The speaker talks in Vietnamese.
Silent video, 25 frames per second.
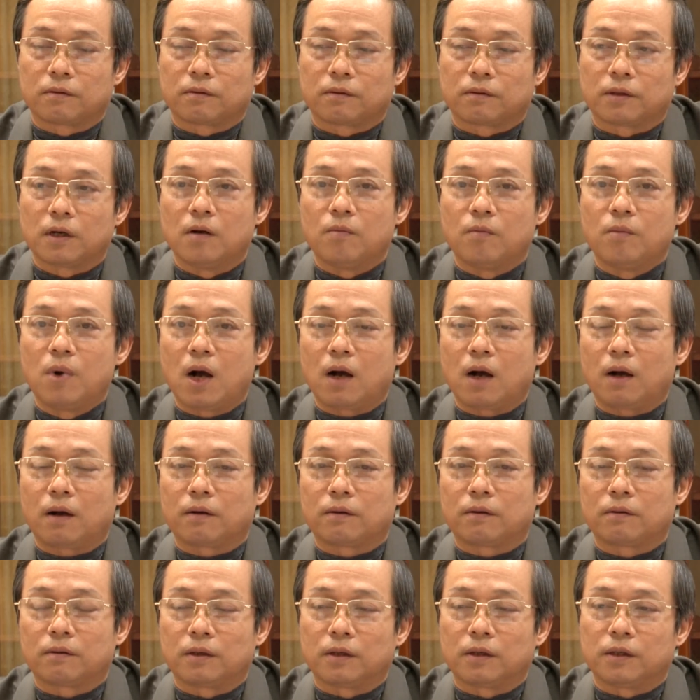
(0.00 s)
từng bước
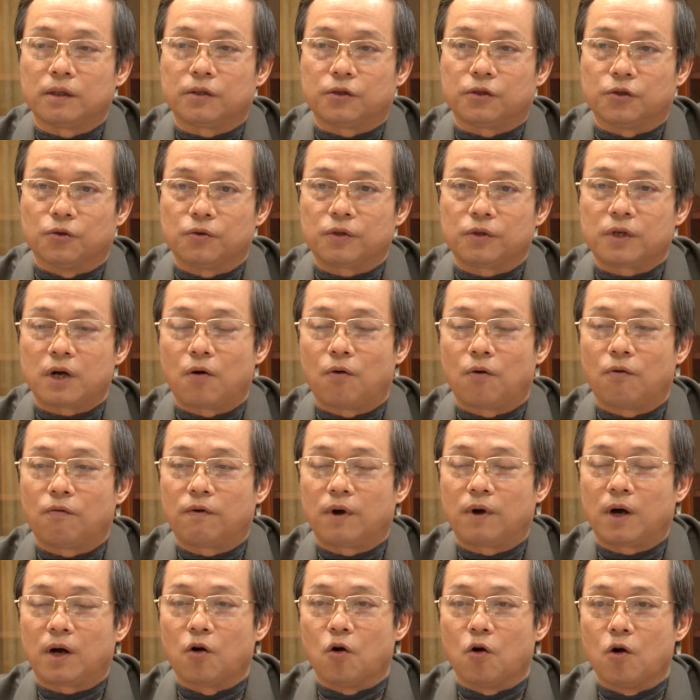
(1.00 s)
chú trọng
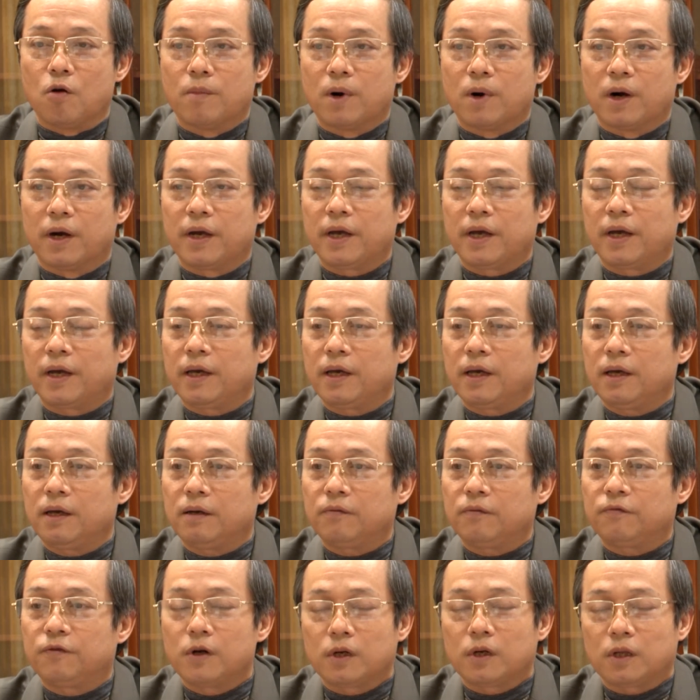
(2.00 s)
và đổi mới
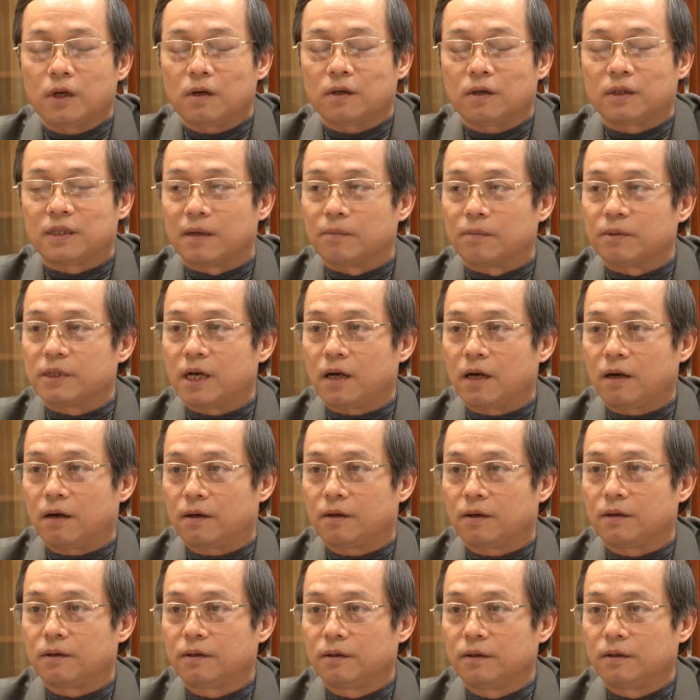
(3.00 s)
cái phương thức giám sát
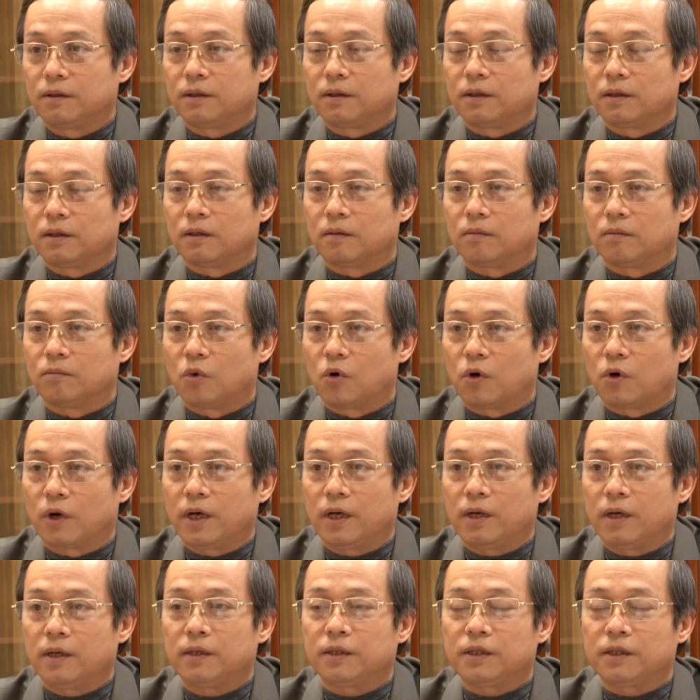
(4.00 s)
ờ, một
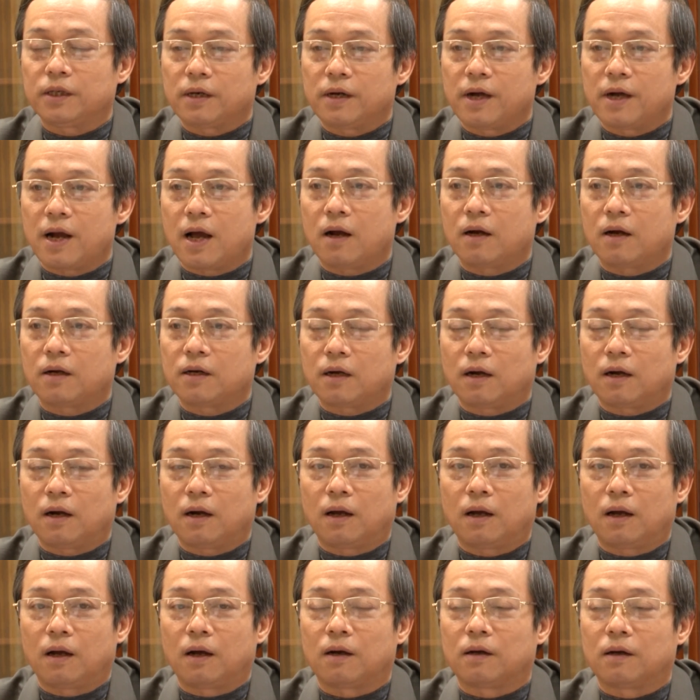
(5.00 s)
cái chức năng rất
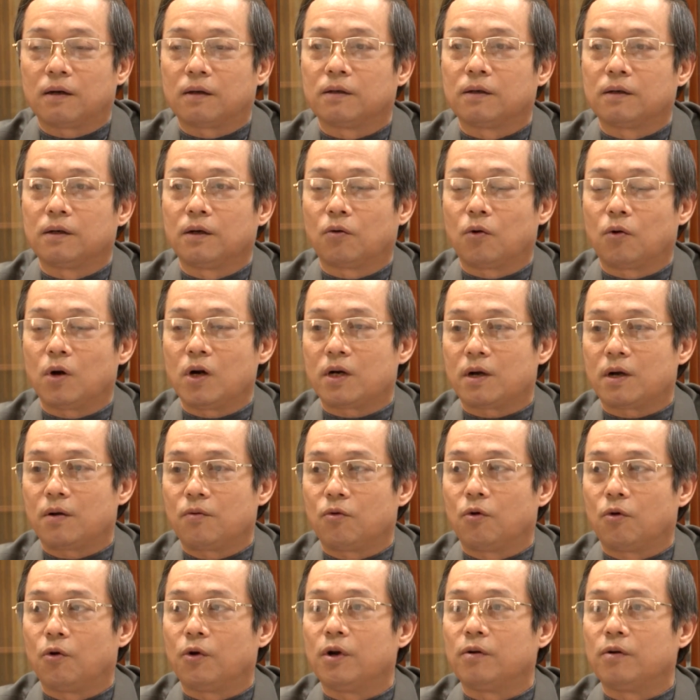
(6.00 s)
là quan trọng
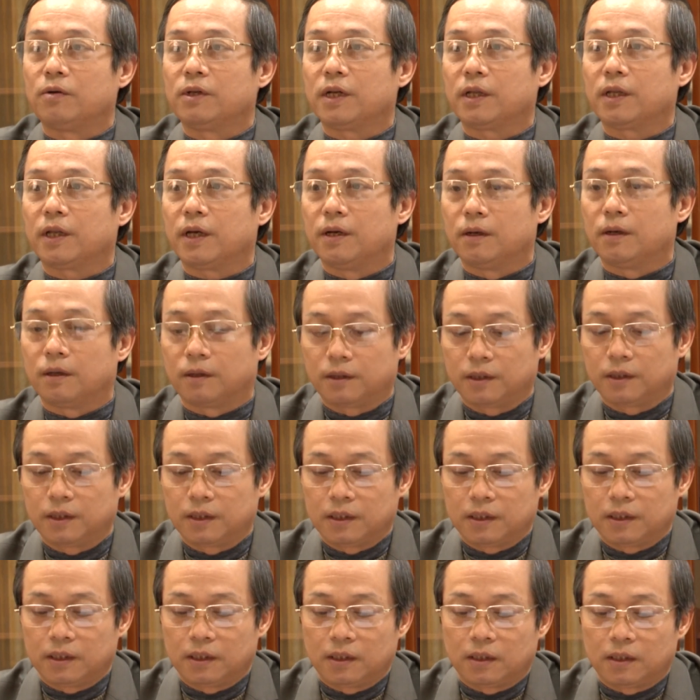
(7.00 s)
của hội đồng dân tỉnh
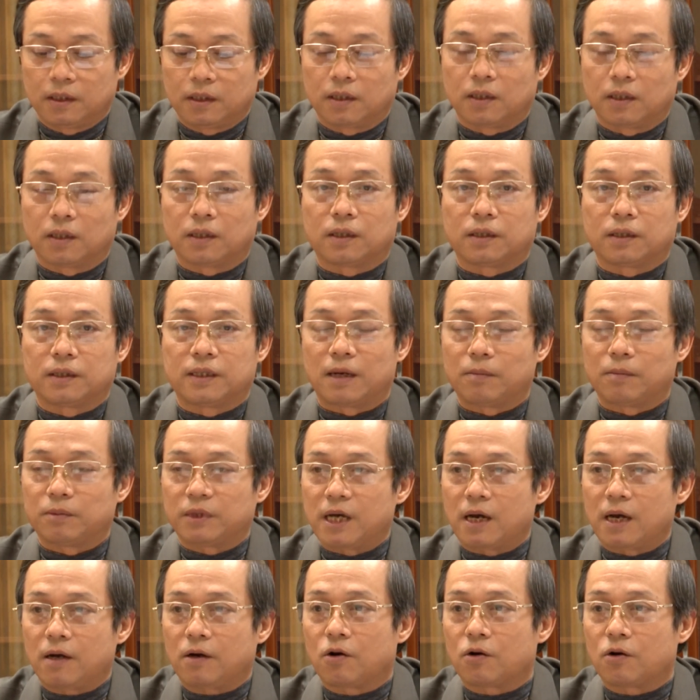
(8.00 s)
ờ, giám
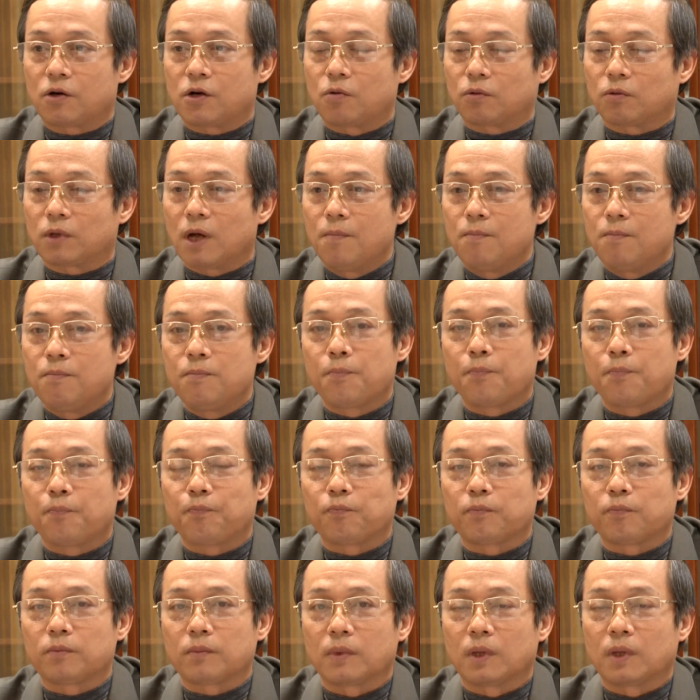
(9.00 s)
sát có trọng tâm
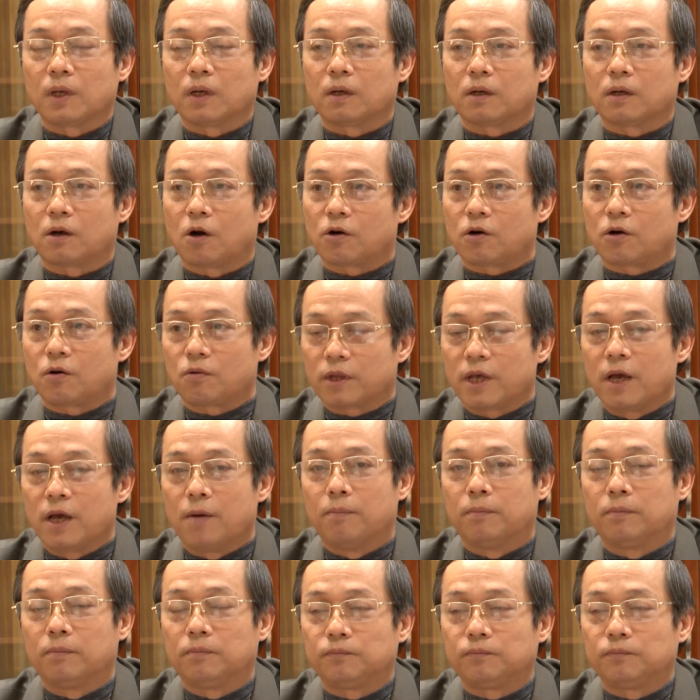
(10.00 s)
có trọng điểm